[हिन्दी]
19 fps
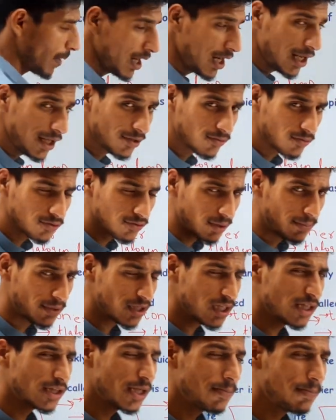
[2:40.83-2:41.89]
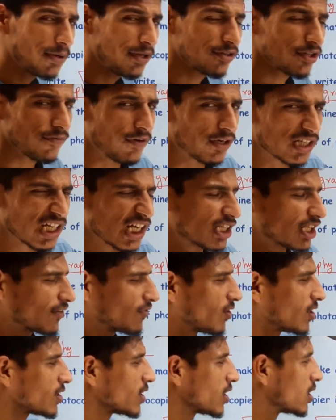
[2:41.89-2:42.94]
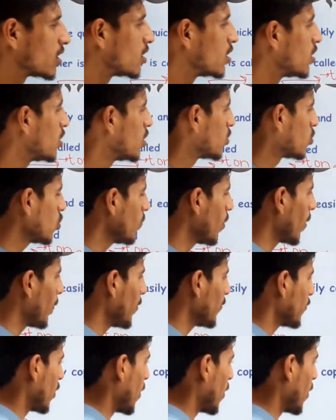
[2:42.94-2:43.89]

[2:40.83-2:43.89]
पहले इसको समझ लेते हैं फिर इसकी वर्किंग की तरफ आते हैं जो हमारे पास